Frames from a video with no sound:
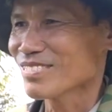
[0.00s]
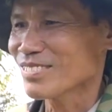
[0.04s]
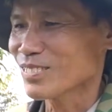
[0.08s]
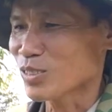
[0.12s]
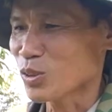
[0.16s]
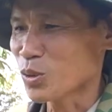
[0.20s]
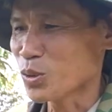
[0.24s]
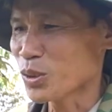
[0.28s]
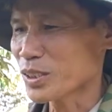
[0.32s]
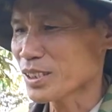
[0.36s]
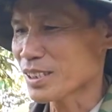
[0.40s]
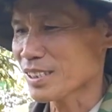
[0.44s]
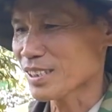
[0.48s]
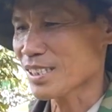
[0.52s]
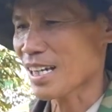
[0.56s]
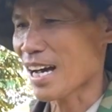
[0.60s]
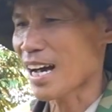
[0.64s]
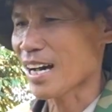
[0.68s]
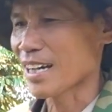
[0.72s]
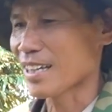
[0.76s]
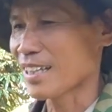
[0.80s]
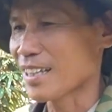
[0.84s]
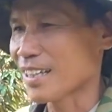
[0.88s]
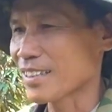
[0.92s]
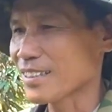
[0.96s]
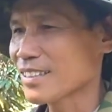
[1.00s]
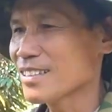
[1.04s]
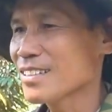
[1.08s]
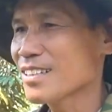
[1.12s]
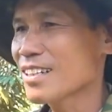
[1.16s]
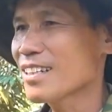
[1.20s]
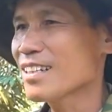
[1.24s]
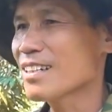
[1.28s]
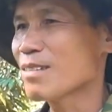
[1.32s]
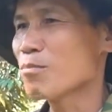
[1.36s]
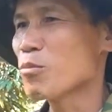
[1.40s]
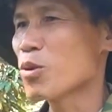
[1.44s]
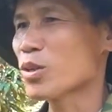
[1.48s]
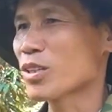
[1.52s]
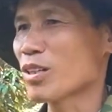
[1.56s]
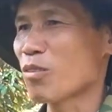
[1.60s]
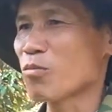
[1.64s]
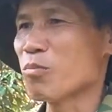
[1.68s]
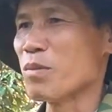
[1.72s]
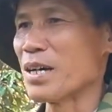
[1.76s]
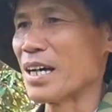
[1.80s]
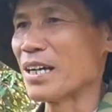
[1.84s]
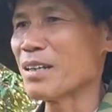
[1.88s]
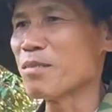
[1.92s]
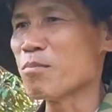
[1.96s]
Tôi chỉ xài thứ nhất là bột
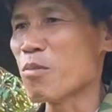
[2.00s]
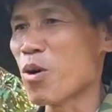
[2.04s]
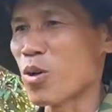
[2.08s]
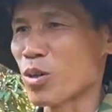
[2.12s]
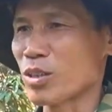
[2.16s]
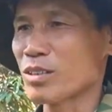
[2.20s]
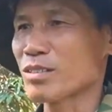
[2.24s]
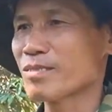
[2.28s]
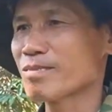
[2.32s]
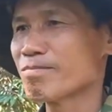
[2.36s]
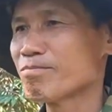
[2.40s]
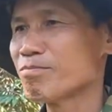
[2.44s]
rong biển là một,